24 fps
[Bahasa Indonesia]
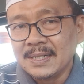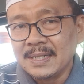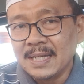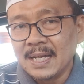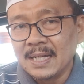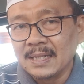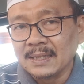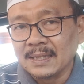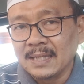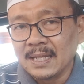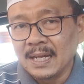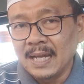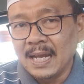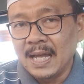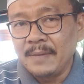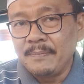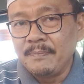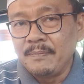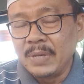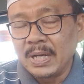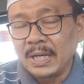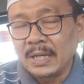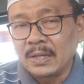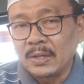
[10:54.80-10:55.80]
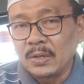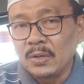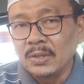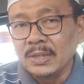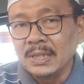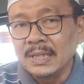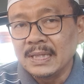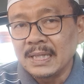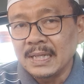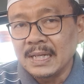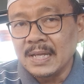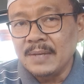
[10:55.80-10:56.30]
yang telah
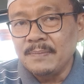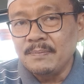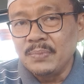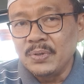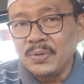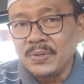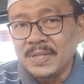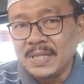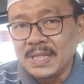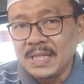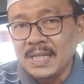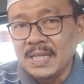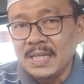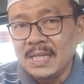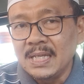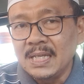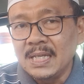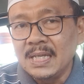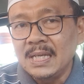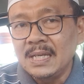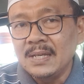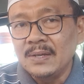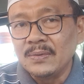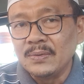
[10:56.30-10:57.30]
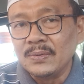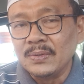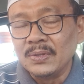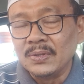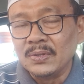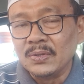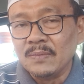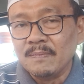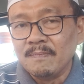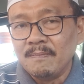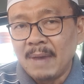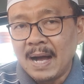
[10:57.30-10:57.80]
berkontribusi
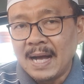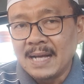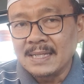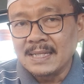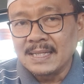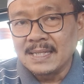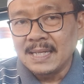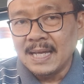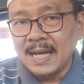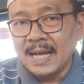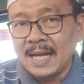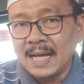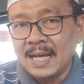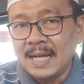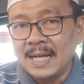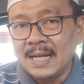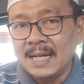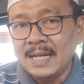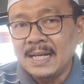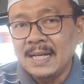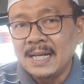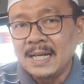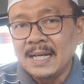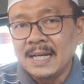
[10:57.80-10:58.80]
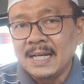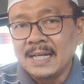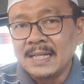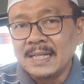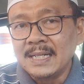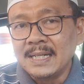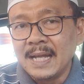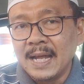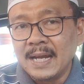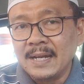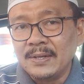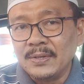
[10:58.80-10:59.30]
untuk bangsa
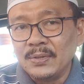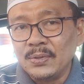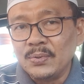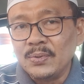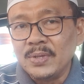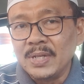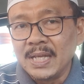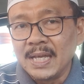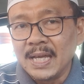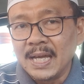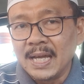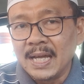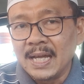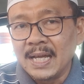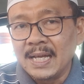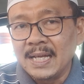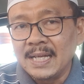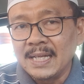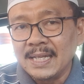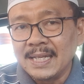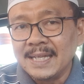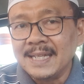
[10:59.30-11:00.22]
dan dunia